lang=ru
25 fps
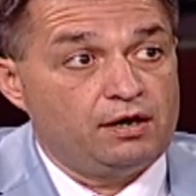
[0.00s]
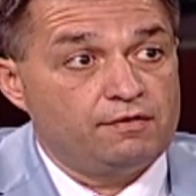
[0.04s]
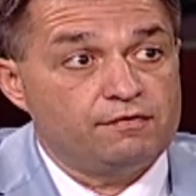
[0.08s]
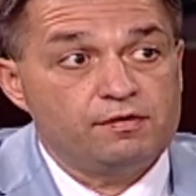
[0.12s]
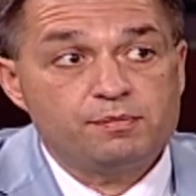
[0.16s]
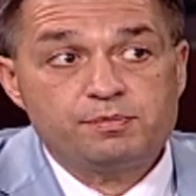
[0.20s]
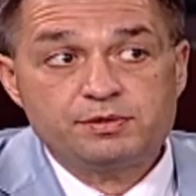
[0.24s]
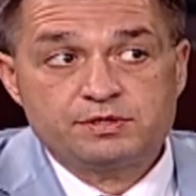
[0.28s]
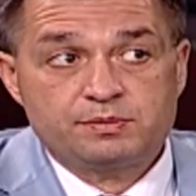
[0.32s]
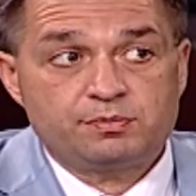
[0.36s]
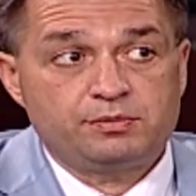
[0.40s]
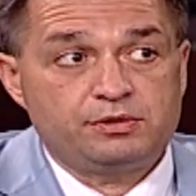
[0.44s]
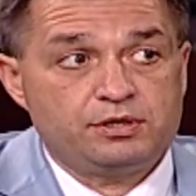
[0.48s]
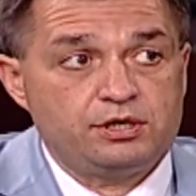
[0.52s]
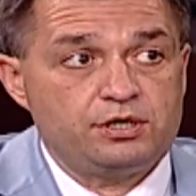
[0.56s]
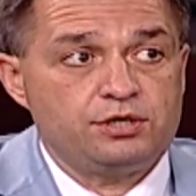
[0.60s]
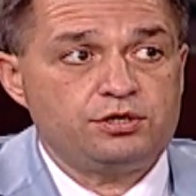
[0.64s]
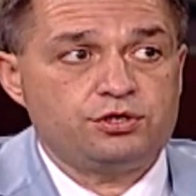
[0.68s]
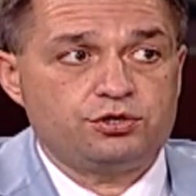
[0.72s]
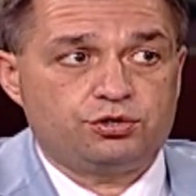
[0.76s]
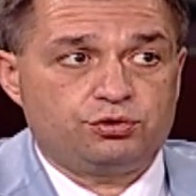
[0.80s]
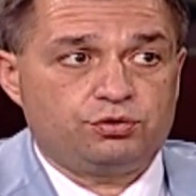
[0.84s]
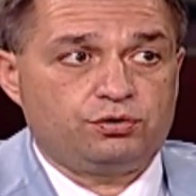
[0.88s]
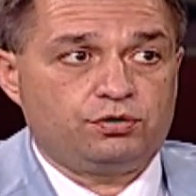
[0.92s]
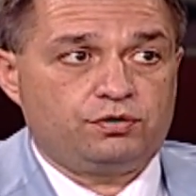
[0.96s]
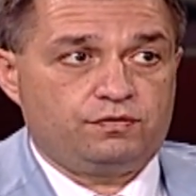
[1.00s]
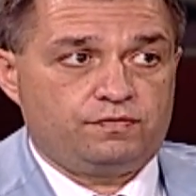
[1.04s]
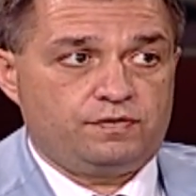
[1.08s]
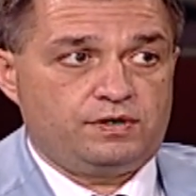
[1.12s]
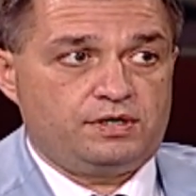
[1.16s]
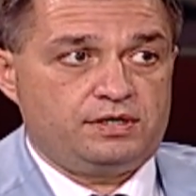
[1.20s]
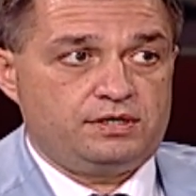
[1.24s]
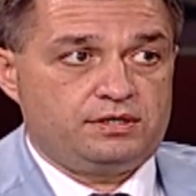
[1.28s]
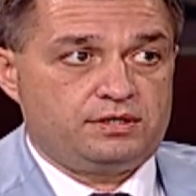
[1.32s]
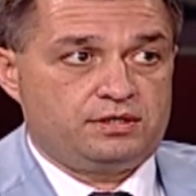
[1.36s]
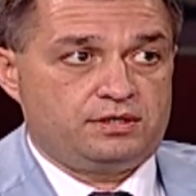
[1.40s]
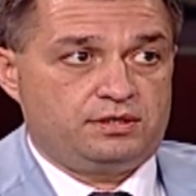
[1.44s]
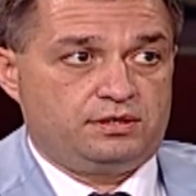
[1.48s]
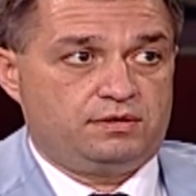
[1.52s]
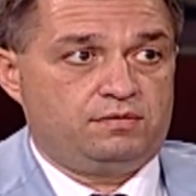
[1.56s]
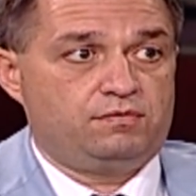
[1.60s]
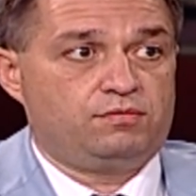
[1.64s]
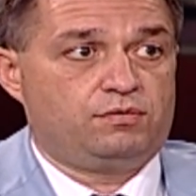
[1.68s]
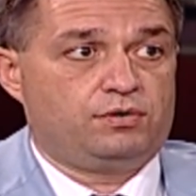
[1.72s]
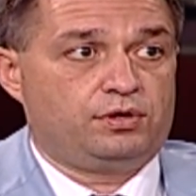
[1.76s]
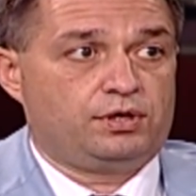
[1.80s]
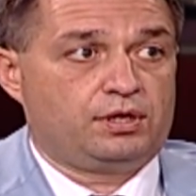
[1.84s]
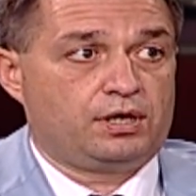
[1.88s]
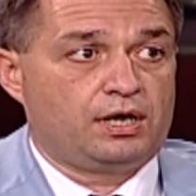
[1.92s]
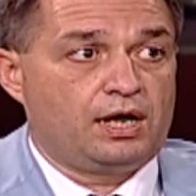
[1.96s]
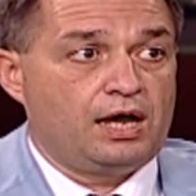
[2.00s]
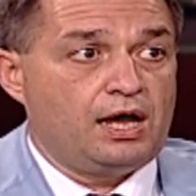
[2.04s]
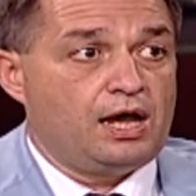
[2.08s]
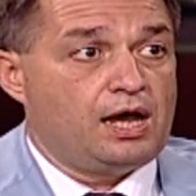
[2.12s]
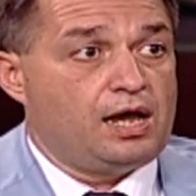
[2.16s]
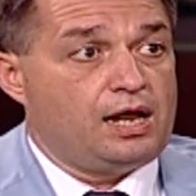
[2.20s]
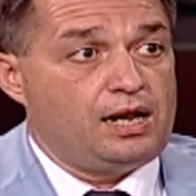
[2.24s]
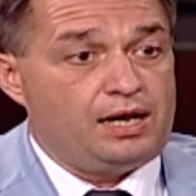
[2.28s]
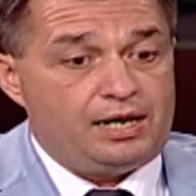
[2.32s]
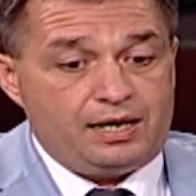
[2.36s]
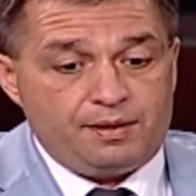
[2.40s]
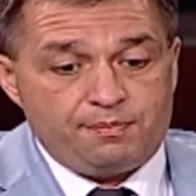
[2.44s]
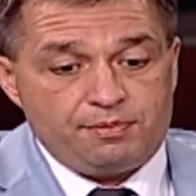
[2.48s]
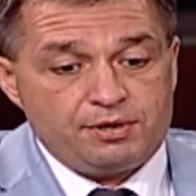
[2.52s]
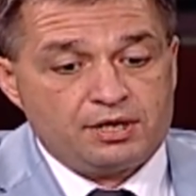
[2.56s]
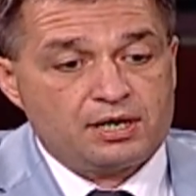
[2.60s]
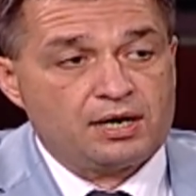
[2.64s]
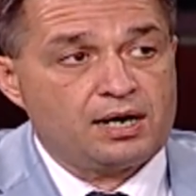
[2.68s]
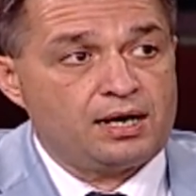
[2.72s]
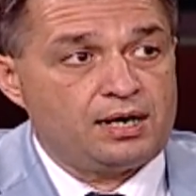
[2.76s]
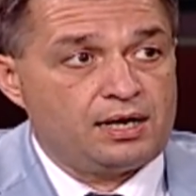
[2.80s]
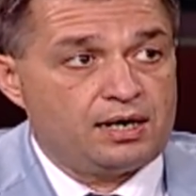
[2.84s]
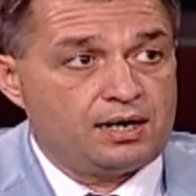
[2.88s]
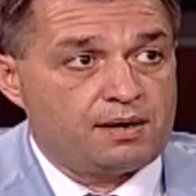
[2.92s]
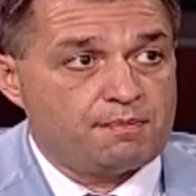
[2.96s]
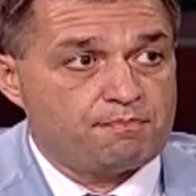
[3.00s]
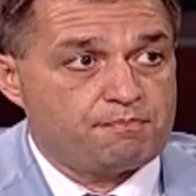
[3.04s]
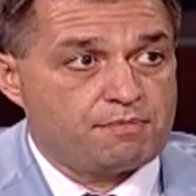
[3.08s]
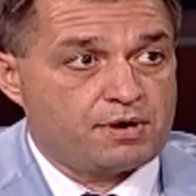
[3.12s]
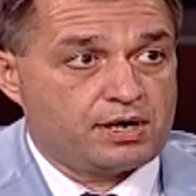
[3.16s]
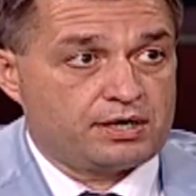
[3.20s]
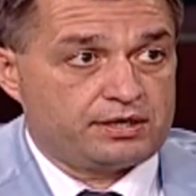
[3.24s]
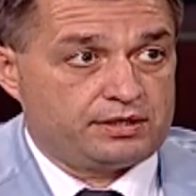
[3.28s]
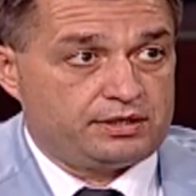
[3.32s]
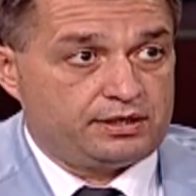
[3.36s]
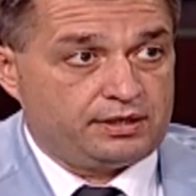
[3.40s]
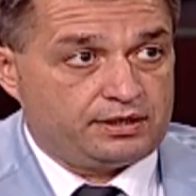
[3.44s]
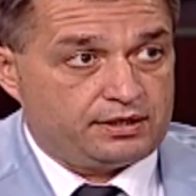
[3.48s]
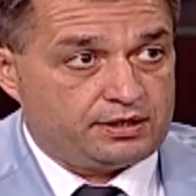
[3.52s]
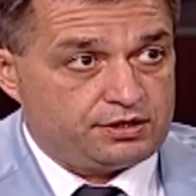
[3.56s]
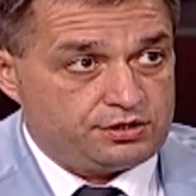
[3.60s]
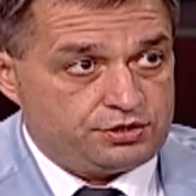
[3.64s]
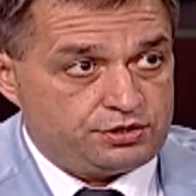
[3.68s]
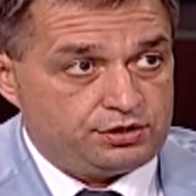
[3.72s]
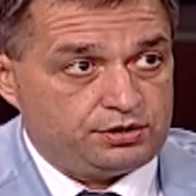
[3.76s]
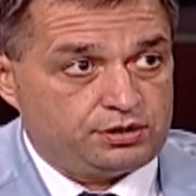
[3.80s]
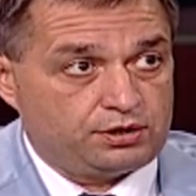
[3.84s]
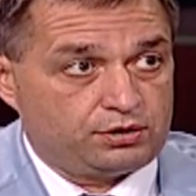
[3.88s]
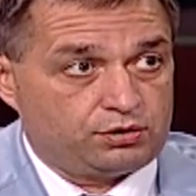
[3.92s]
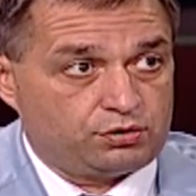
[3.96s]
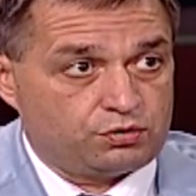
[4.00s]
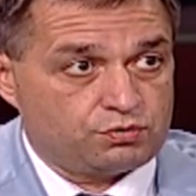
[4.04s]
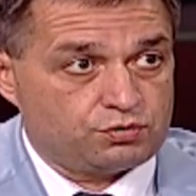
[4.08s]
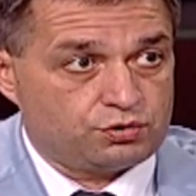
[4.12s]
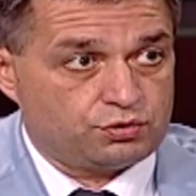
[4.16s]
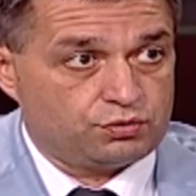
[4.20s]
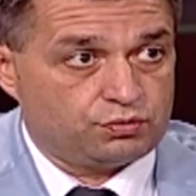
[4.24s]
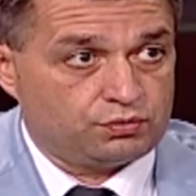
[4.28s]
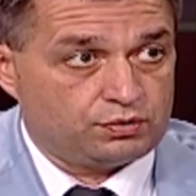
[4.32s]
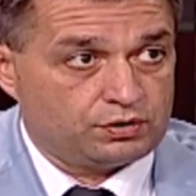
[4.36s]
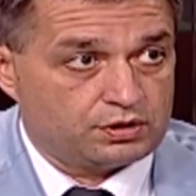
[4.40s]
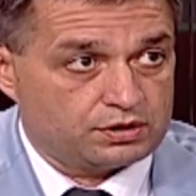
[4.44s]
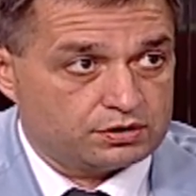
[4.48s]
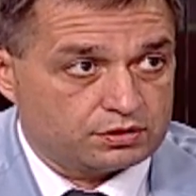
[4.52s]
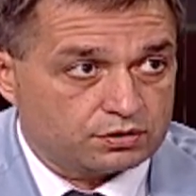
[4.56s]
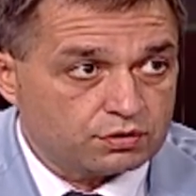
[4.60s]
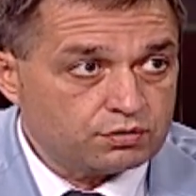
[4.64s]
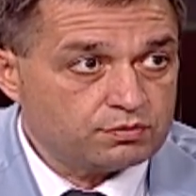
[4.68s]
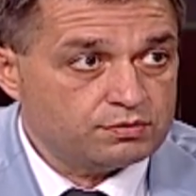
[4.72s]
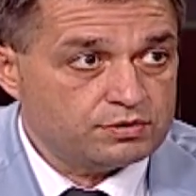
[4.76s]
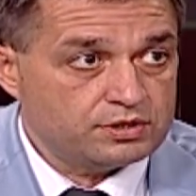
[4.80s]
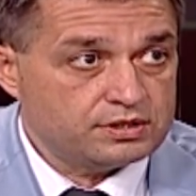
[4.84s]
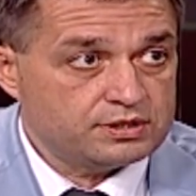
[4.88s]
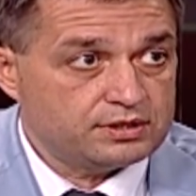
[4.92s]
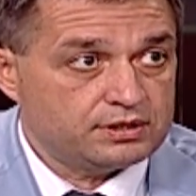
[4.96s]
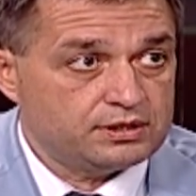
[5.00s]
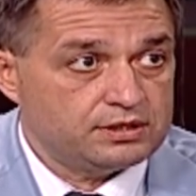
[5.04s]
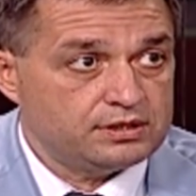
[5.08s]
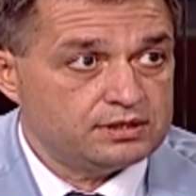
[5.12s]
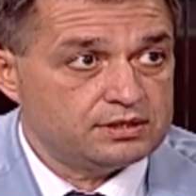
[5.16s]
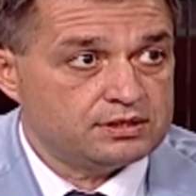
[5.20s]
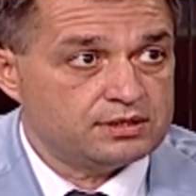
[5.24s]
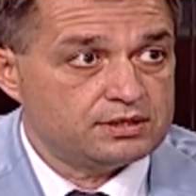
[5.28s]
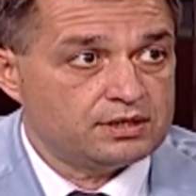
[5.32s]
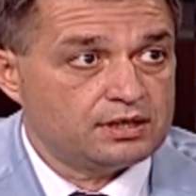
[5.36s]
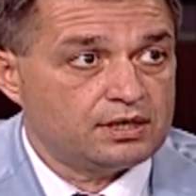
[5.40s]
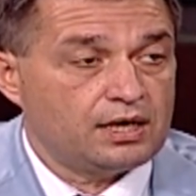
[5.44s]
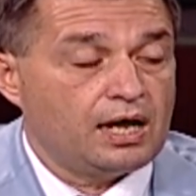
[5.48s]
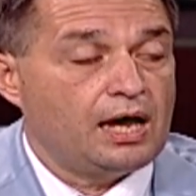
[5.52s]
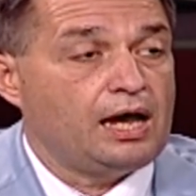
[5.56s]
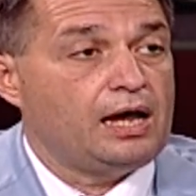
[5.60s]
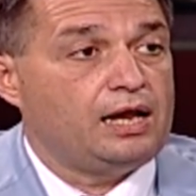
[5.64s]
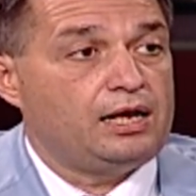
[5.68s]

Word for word: Вы посмотрите, что творится сегодня. Либеральная партия кричит о том, что у нас румынский язык.